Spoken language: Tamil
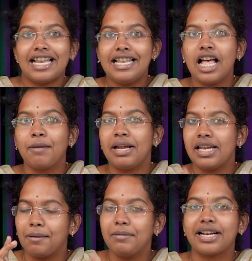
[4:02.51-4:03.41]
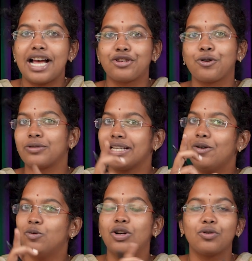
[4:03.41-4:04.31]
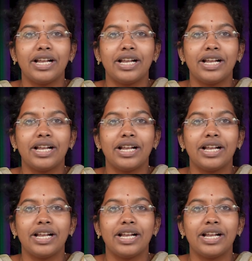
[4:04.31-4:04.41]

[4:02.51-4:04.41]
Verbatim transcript: எல்லாமே எல்லாமே நம்ம கிராஷ் கோர்ஸில் உங்கள்